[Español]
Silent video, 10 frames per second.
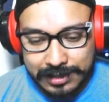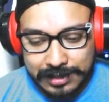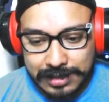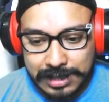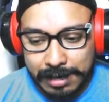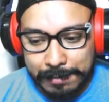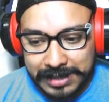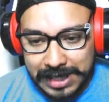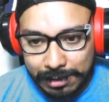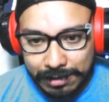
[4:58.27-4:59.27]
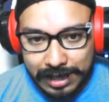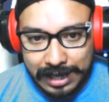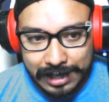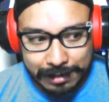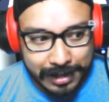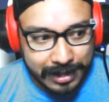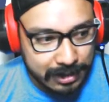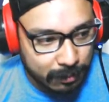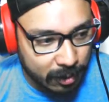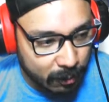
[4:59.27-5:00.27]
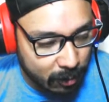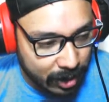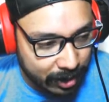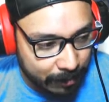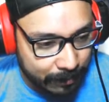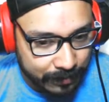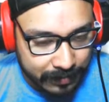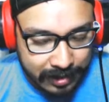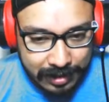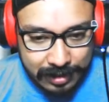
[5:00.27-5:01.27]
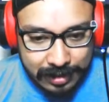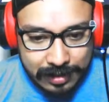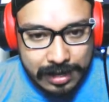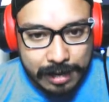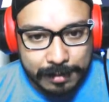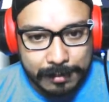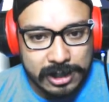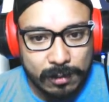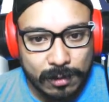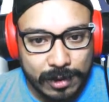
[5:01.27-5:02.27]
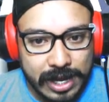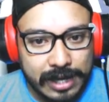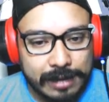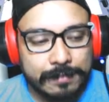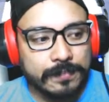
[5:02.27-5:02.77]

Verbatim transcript: Si van empezando, el Dalbert es muy, muy bueno. Abrimos el 1 ya.